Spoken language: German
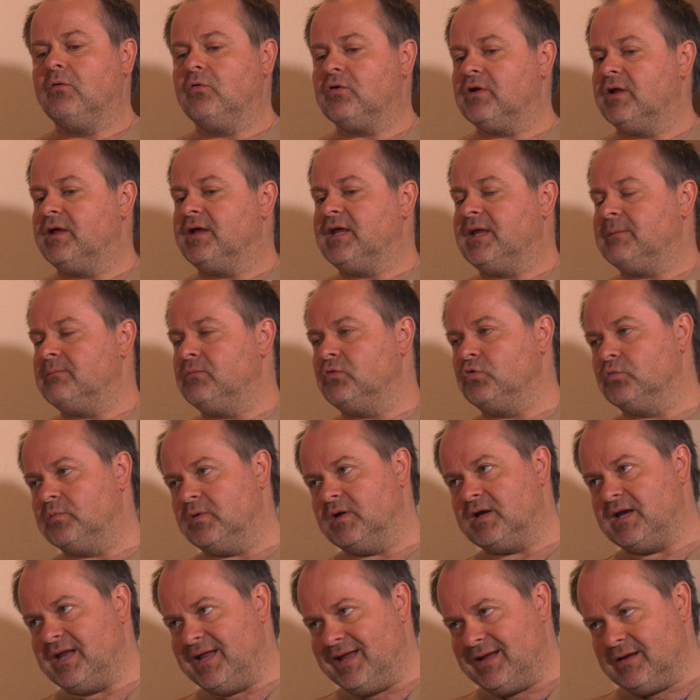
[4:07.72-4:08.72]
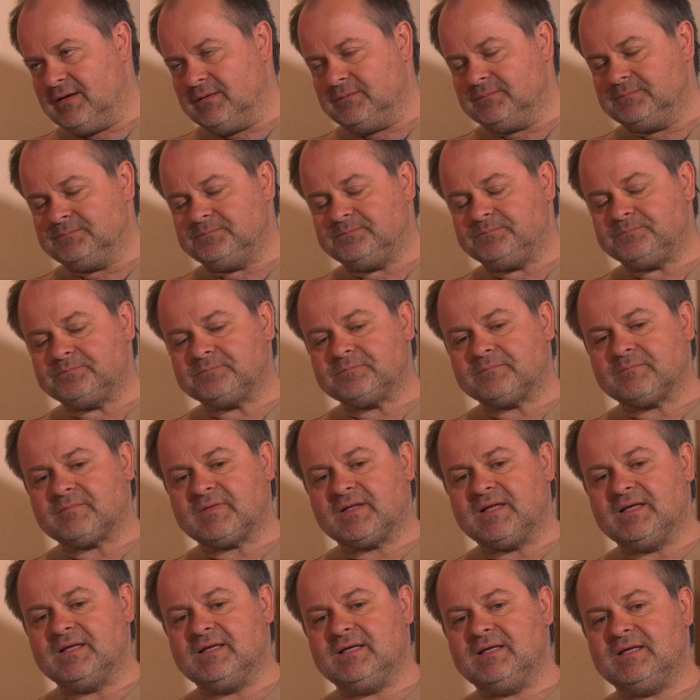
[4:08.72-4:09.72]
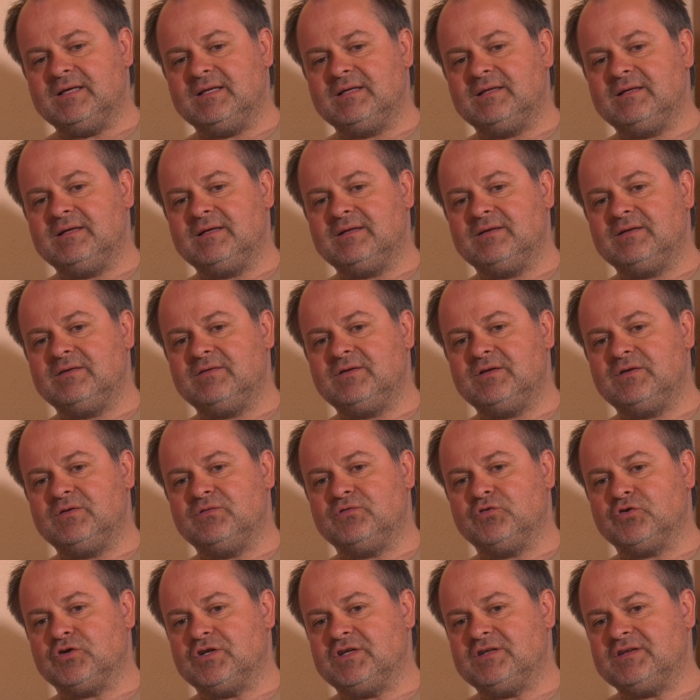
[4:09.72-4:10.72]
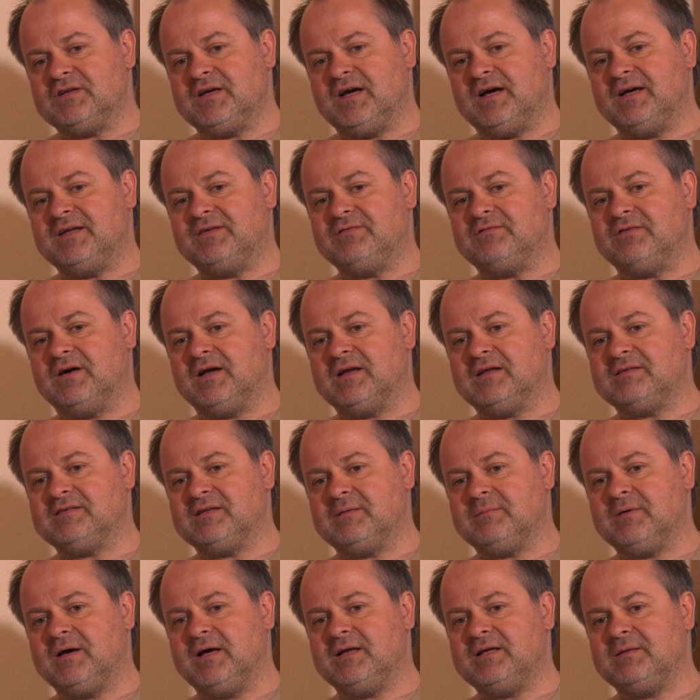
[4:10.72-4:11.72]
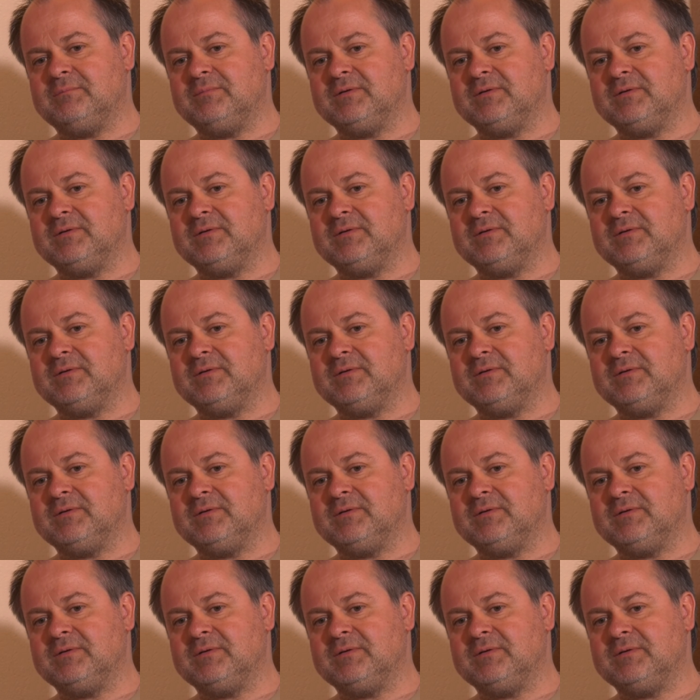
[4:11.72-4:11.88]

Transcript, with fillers: oder eben überlegen. In, in, Wirklichkeit war das aber eine